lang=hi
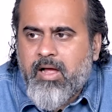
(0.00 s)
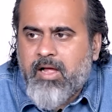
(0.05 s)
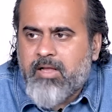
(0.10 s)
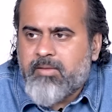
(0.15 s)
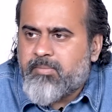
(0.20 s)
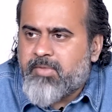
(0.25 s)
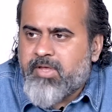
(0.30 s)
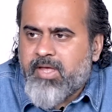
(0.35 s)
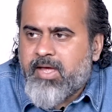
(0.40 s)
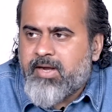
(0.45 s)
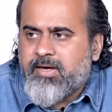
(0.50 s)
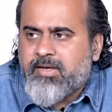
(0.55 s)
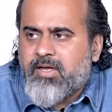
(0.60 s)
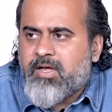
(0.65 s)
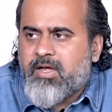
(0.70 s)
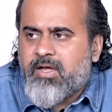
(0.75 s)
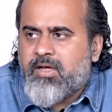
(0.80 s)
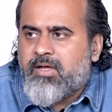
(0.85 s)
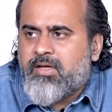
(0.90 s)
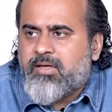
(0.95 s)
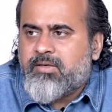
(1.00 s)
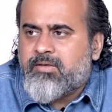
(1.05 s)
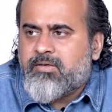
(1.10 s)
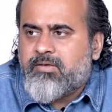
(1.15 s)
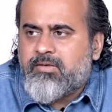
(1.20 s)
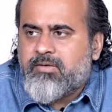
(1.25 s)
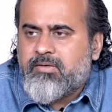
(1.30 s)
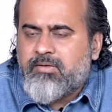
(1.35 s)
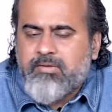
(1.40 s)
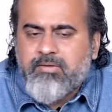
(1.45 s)
आत्मज्ञान का
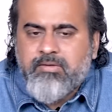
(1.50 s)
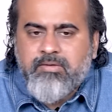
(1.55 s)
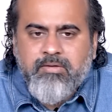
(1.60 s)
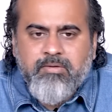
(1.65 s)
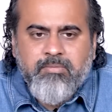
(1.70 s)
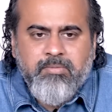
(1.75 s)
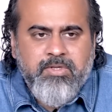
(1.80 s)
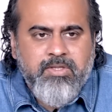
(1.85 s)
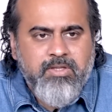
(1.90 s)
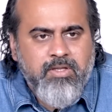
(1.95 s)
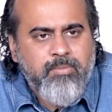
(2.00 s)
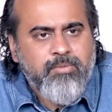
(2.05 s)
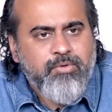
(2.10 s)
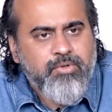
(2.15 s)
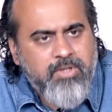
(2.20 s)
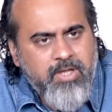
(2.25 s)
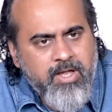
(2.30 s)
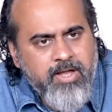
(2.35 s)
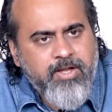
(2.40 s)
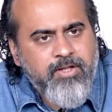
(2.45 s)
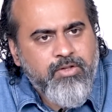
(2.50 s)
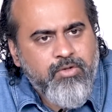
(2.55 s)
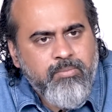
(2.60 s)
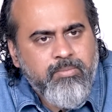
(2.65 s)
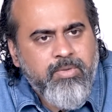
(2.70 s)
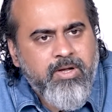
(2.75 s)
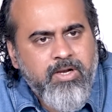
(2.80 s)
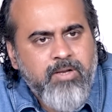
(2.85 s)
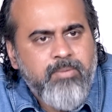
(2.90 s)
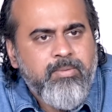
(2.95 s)
मतलब होता है कि तुम
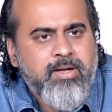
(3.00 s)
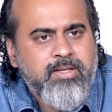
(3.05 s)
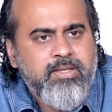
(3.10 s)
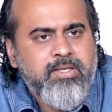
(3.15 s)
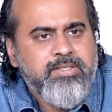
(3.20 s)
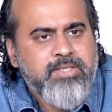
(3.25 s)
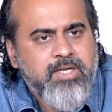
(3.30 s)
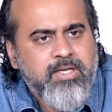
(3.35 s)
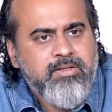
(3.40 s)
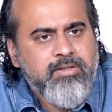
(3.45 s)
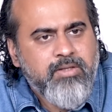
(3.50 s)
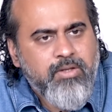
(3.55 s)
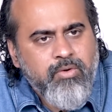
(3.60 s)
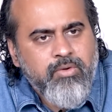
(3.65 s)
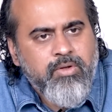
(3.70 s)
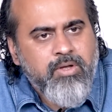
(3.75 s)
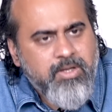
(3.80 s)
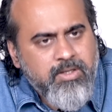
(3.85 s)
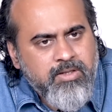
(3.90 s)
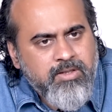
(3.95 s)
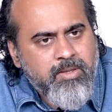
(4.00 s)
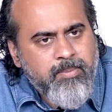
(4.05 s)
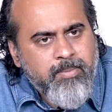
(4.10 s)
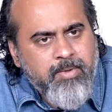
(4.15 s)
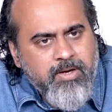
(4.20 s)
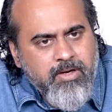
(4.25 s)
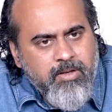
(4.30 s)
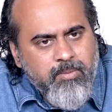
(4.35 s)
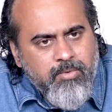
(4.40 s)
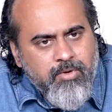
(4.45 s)
भली भांति जानते हो कि कितने
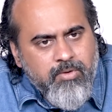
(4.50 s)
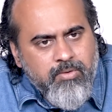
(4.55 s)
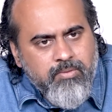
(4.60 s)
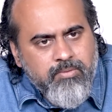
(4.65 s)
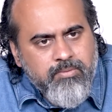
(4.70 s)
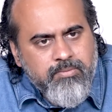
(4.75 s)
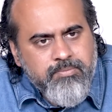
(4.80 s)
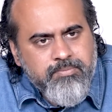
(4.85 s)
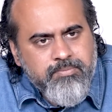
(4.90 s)
पानी में हो